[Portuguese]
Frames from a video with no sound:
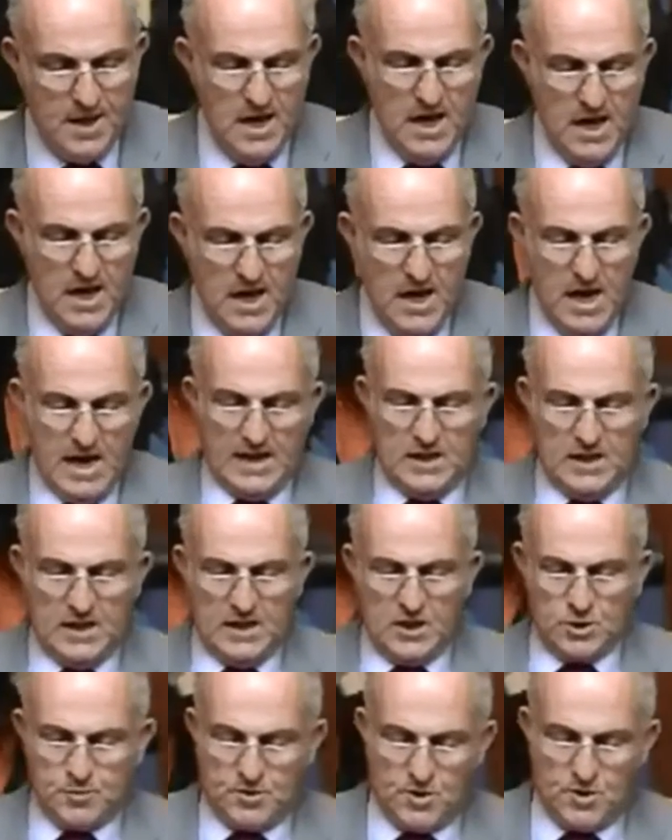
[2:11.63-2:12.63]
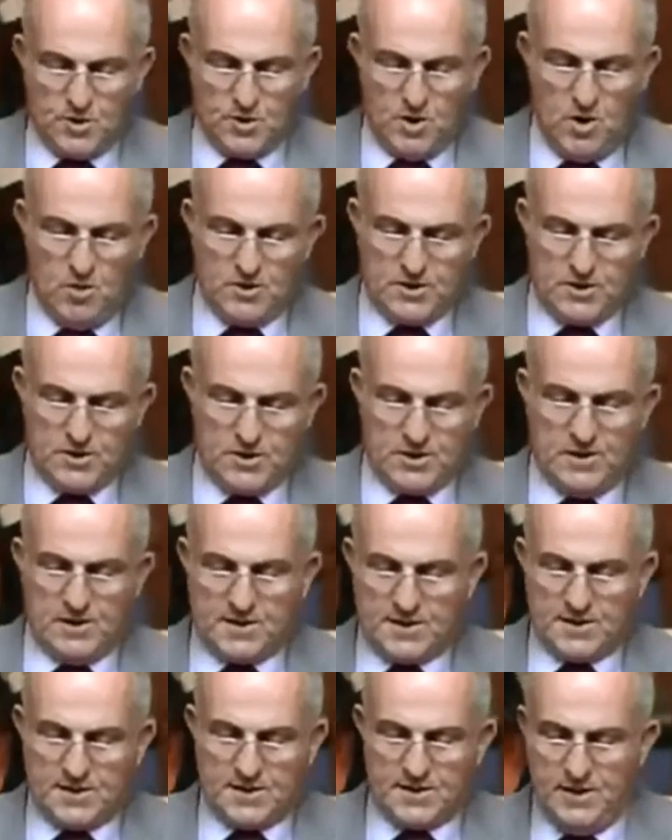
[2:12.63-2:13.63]
Aquelas pessoas que
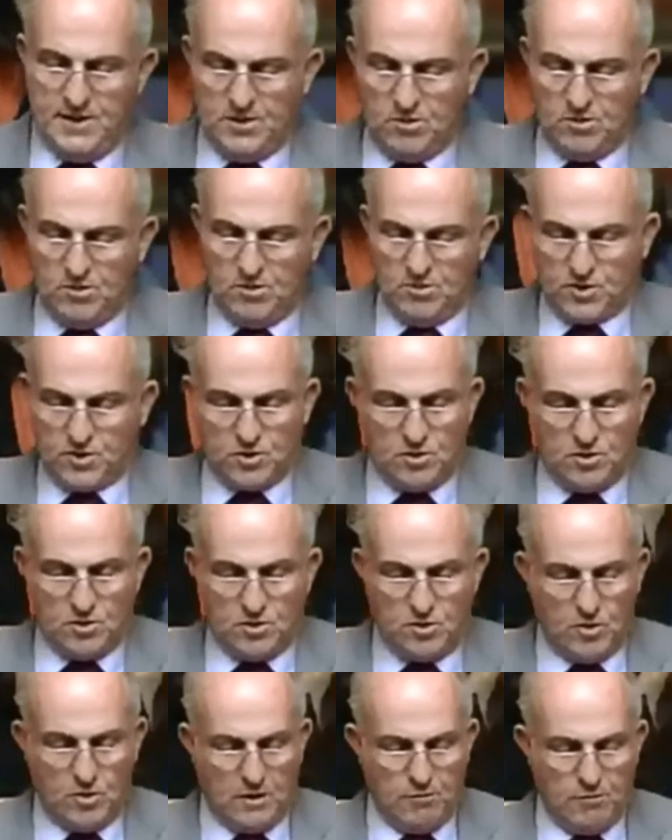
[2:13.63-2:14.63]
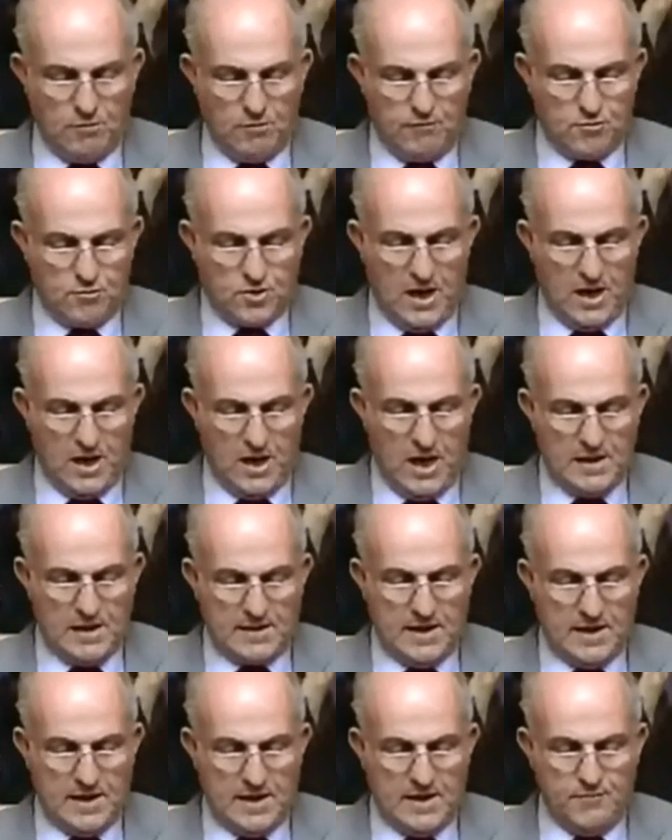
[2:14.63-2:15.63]
necessitam de se deslocar ao Funchal
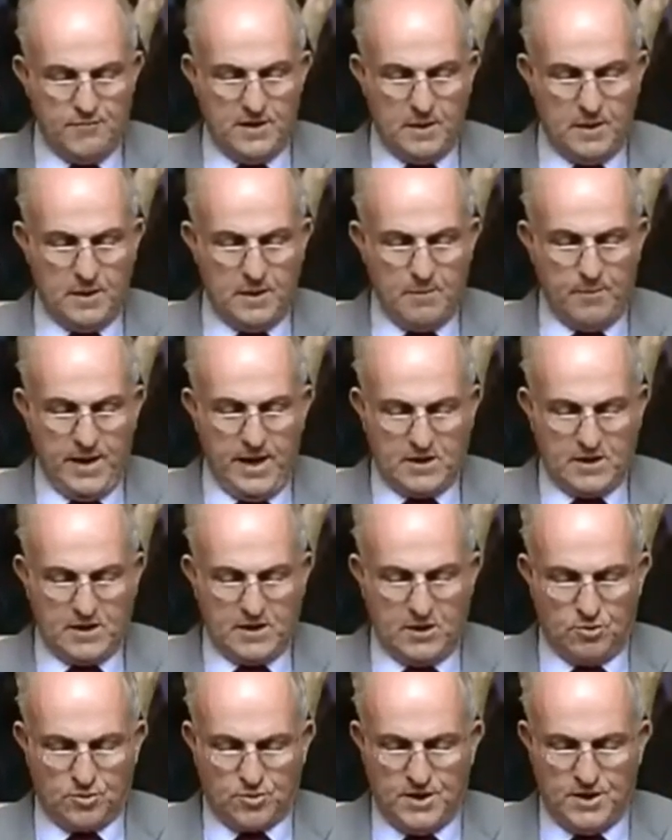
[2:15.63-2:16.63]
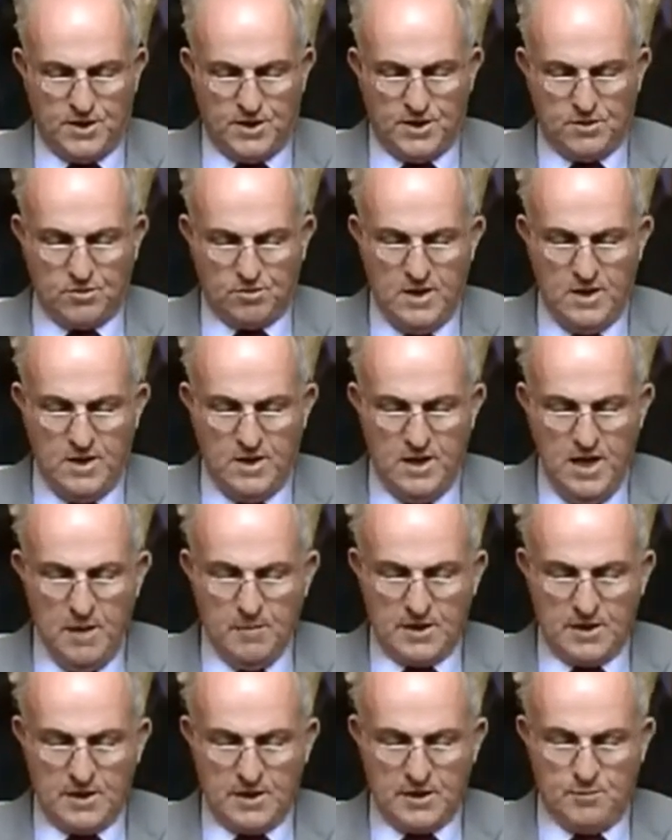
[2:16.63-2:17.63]
têm de vir a pé até o centro para
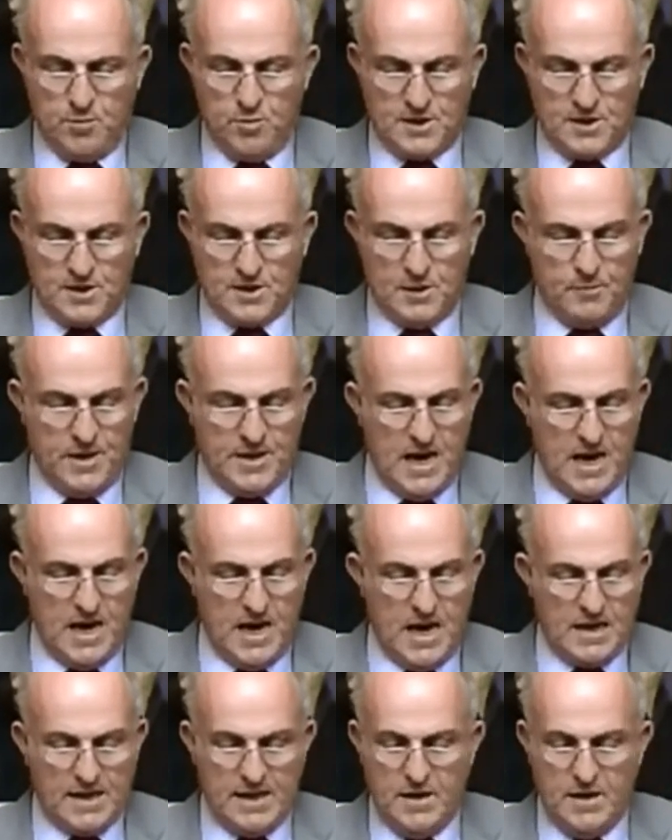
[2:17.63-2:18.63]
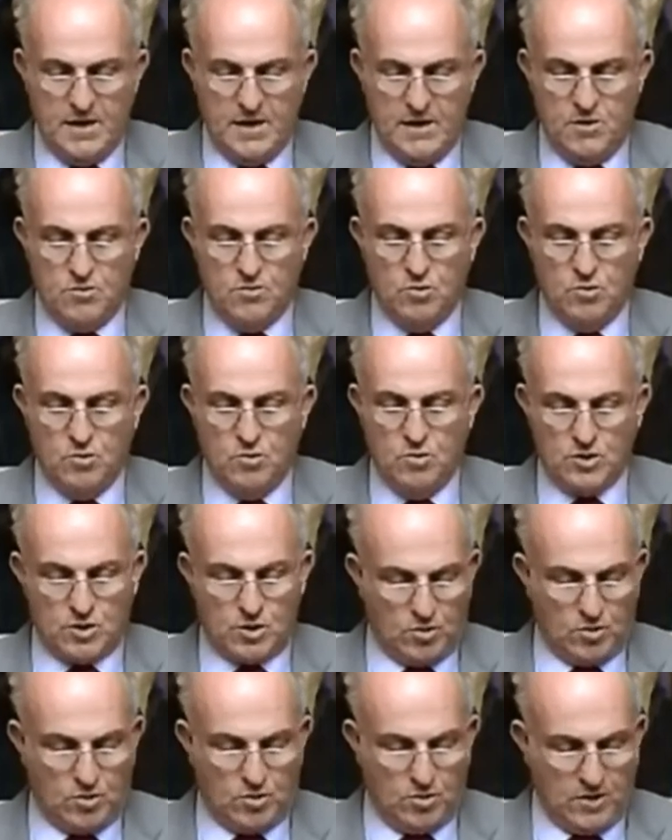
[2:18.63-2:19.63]
depois apanharem um ou outro
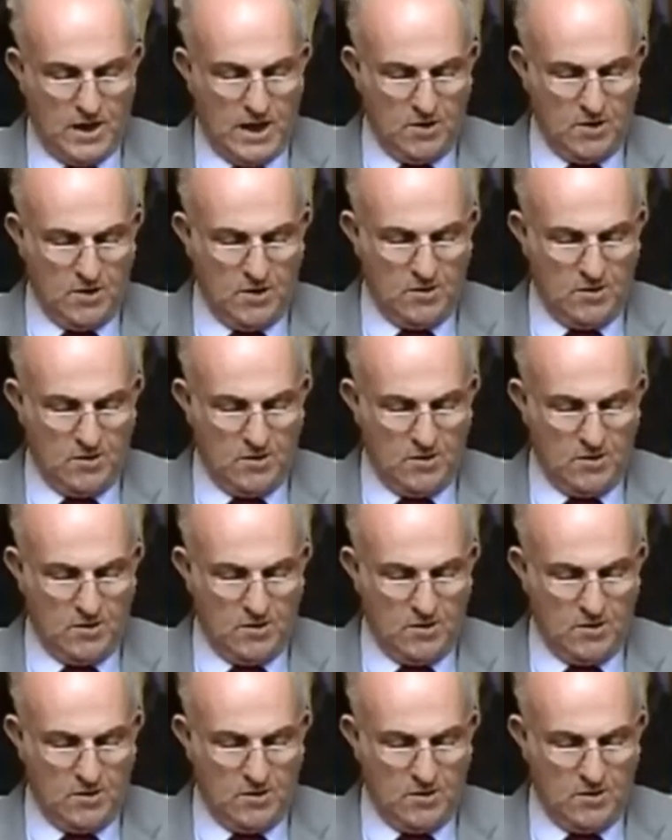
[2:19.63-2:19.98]
autocarro